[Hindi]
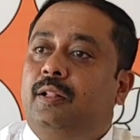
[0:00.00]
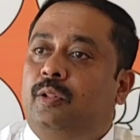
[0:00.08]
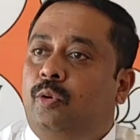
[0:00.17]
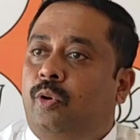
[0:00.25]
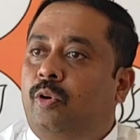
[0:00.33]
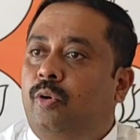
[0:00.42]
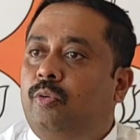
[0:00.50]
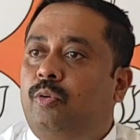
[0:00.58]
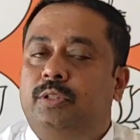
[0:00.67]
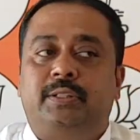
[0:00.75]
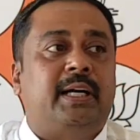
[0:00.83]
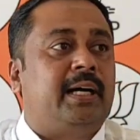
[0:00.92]
लोगों
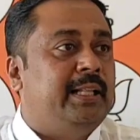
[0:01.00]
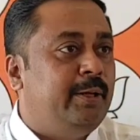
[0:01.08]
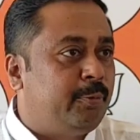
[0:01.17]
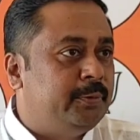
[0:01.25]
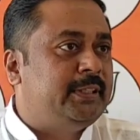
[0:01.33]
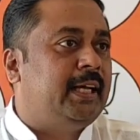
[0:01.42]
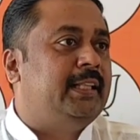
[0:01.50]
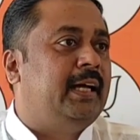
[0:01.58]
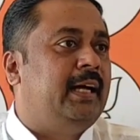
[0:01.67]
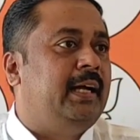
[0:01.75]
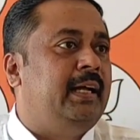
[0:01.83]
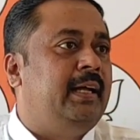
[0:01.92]
को तकलीफ़ ज़्यादा
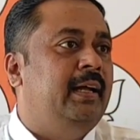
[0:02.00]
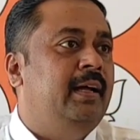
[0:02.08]
है